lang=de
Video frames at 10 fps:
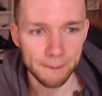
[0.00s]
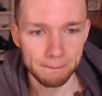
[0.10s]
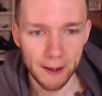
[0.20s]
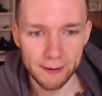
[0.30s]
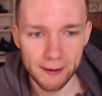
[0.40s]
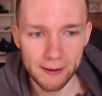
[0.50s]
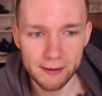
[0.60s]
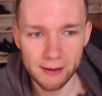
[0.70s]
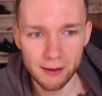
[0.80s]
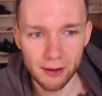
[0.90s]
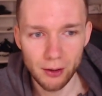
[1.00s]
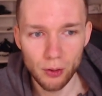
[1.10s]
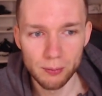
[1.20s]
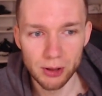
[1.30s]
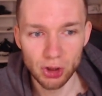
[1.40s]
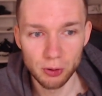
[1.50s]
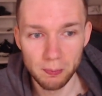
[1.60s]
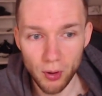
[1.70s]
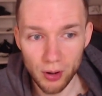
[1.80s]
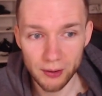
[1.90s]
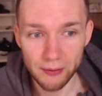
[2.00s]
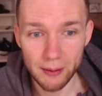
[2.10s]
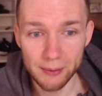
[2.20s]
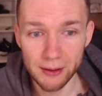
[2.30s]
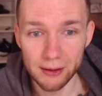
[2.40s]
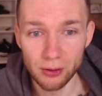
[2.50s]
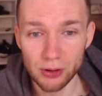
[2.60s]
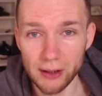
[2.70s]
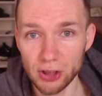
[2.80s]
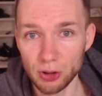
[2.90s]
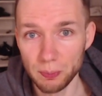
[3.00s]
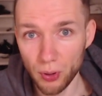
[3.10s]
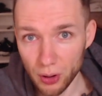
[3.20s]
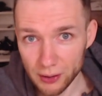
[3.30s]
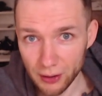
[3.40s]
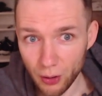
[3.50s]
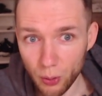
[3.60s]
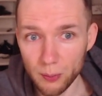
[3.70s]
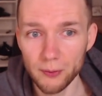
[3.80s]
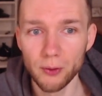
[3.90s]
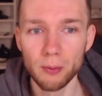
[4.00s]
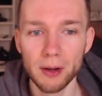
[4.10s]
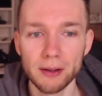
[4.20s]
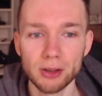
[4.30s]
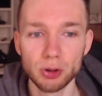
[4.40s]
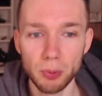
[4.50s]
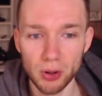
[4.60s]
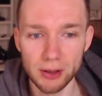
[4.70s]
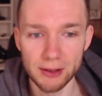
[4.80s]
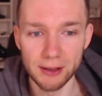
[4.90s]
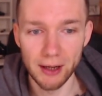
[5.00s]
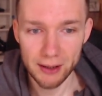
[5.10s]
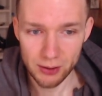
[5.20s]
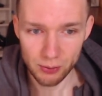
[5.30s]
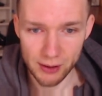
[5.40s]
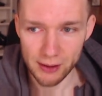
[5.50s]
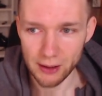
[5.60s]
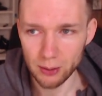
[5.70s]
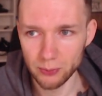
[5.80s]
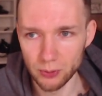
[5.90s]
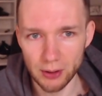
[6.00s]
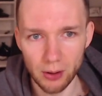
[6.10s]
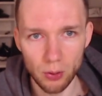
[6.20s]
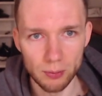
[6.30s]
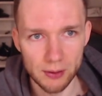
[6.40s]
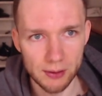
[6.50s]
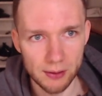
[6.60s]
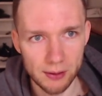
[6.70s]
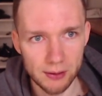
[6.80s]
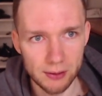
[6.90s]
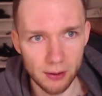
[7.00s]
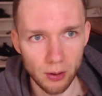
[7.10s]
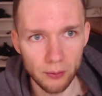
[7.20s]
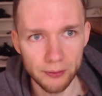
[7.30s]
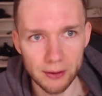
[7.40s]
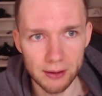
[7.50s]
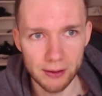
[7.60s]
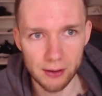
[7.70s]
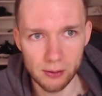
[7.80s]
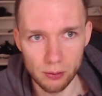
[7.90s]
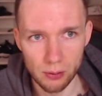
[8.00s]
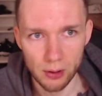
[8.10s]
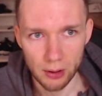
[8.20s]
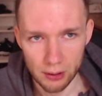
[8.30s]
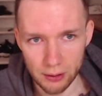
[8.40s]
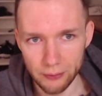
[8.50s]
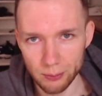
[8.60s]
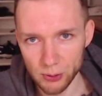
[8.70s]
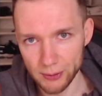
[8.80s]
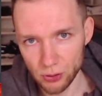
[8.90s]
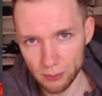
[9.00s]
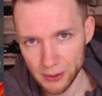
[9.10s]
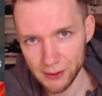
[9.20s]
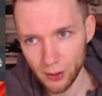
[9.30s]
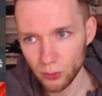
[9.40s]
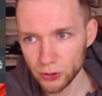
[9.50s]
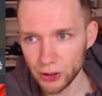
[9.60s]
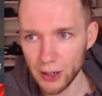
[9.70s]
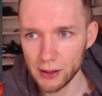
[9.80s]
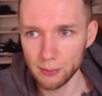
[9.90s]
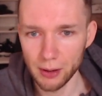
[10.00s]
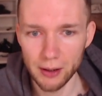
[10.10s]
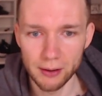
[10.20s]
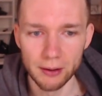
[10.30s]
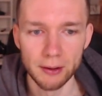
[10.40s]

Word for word: Dann der nächste Raum ist Sport. Wir haben hier natürlich einen Sportraum, wo man sportliche Leistung sehen kann, obwohl der Raum ist nicht äh, öffentlich. Also dafür muss man schon ein bisschen aufsteigen im Rang.